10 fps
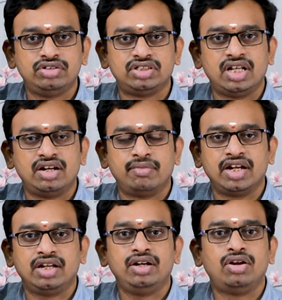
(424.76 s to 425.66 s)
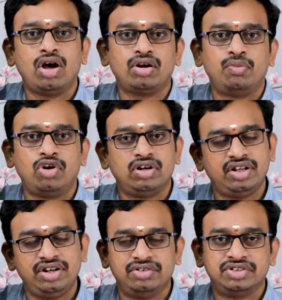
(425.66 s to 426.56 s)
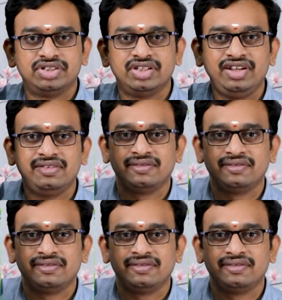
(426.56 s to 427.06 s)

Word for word: వచ్చేసరికి మనకి డార్క్ బాటిల్ గ్రీన్ వస్తుంది